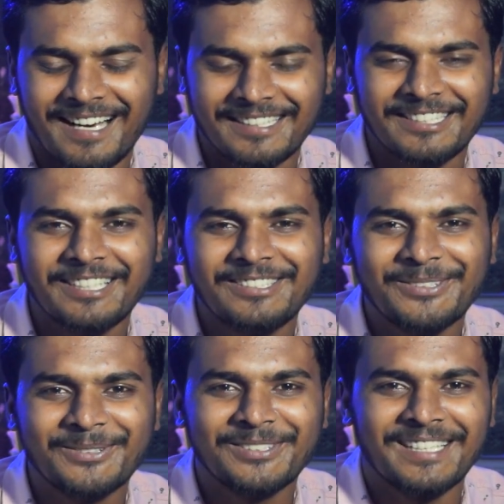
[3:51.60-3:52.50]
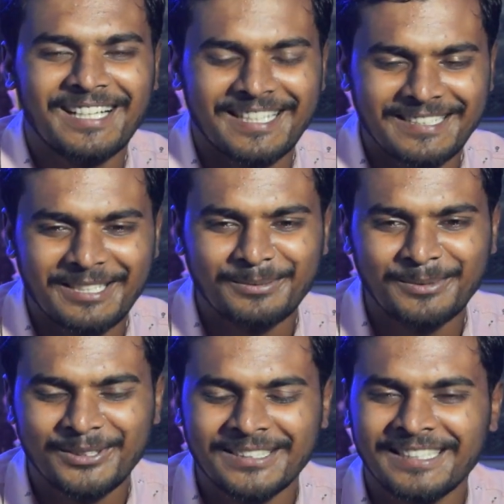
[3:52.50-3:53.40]
அதே டியூனு அதே
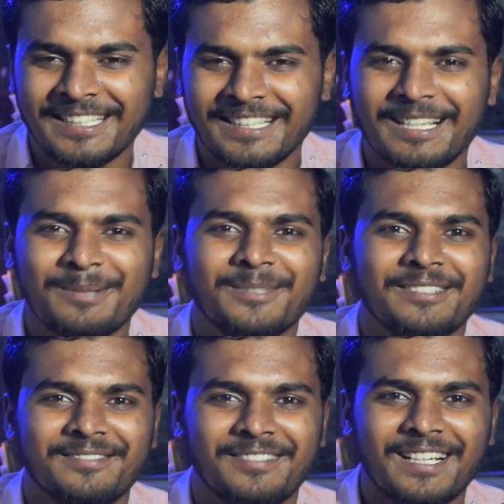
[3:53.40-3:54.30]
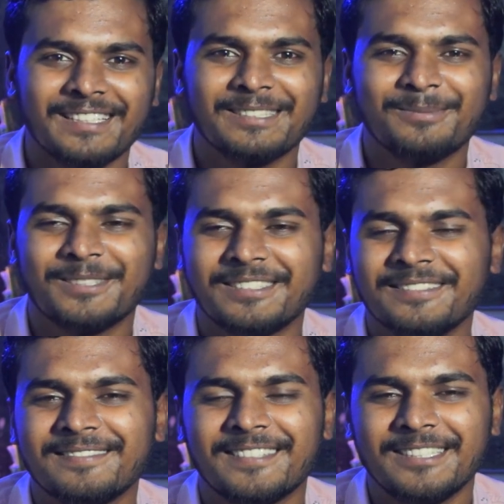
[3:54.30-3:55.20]
மியூசிக் எல்லாமே வார்த்தை
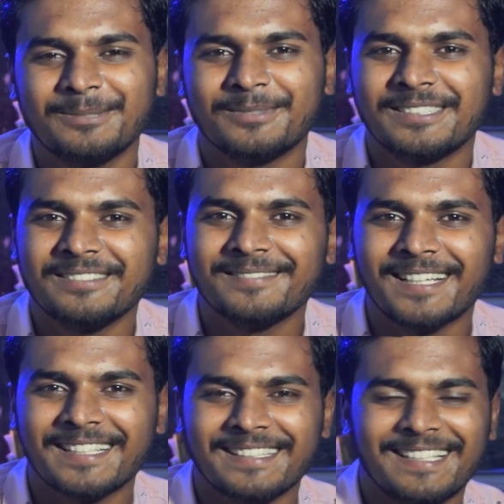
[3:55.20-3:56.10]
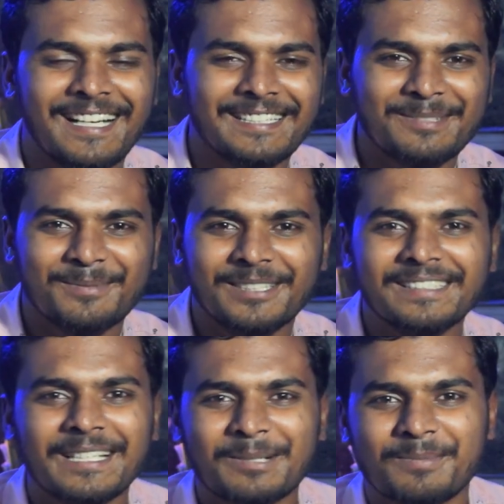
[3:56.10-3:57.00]
மட்டும் வேர்டு மட்டும் வேறு அதை
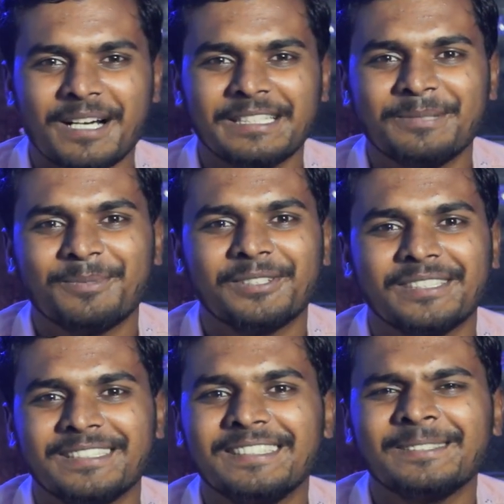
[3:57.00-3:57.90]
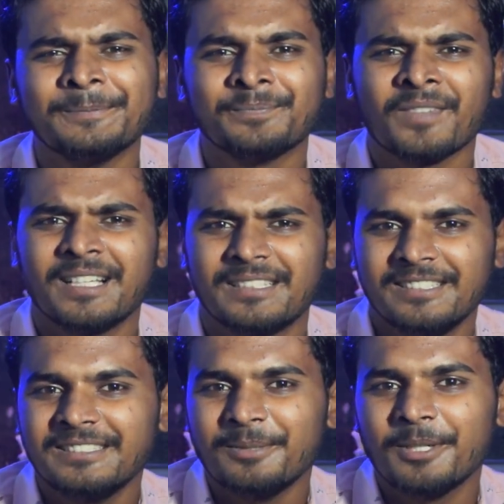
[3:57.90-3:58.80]
மட்டும் நாங்கள் மாற்றி போட்டுக்கிட்டு
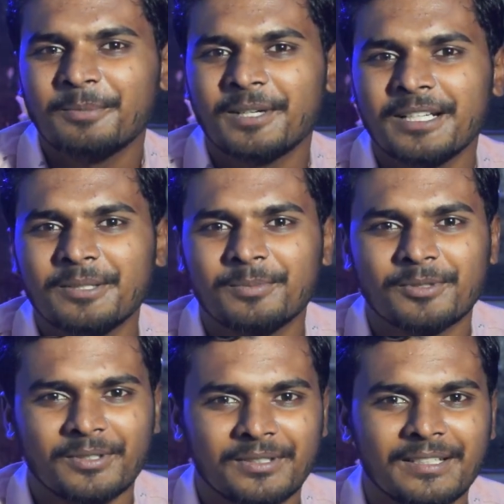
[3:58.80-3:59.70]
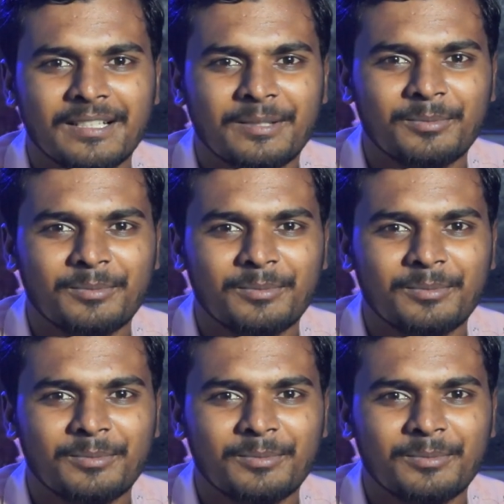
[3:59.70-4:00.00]
திருச்சபையில் பாடிக்க போகிறோம் என்ன